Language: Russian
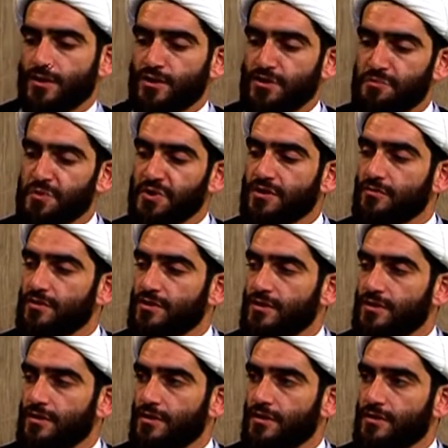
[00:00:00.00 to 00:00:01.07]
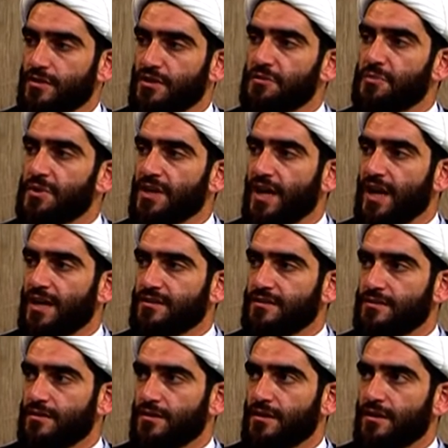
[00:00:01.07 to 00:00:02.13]
испытываете
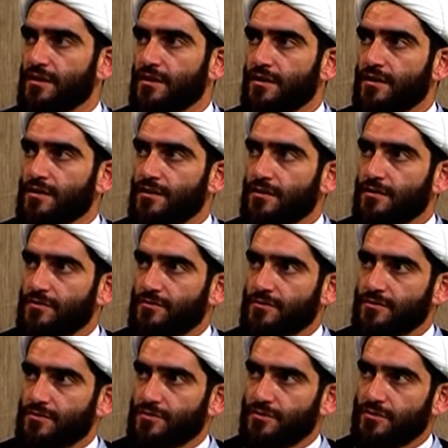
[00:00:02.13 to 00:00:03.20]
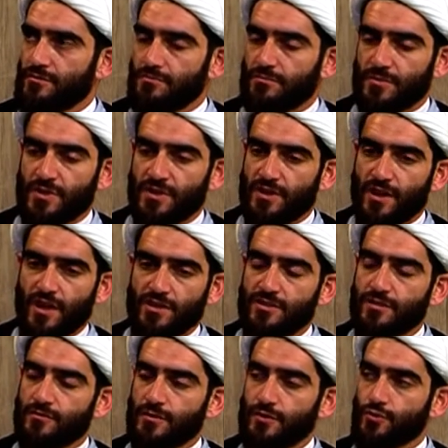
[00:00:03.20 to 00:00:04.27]
неприязнь, э,
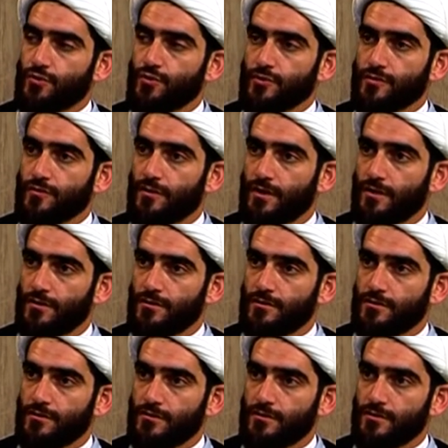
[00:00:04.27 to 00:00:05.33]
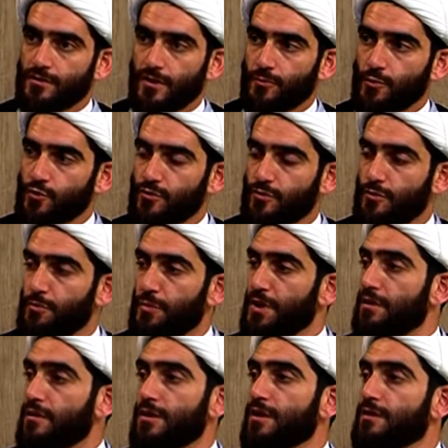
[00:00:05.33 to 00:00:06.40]
негативные чувства к тому, чтобы
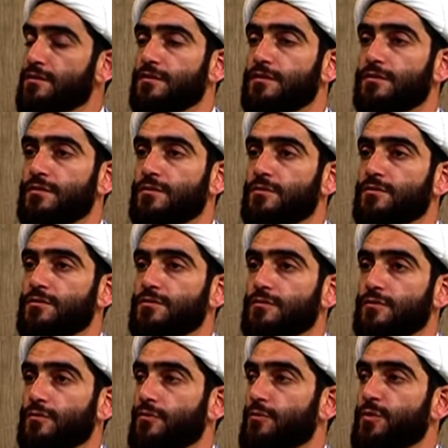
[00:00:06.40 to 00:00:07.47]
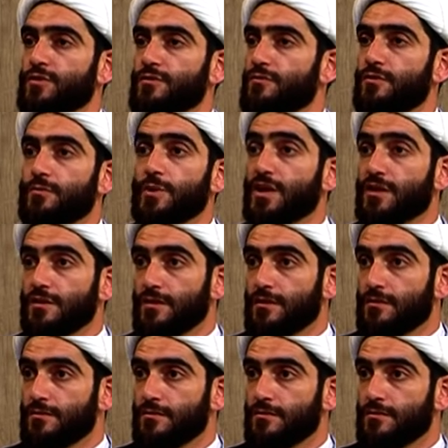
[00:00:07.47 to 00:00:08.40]
поедать своего мертвого брата.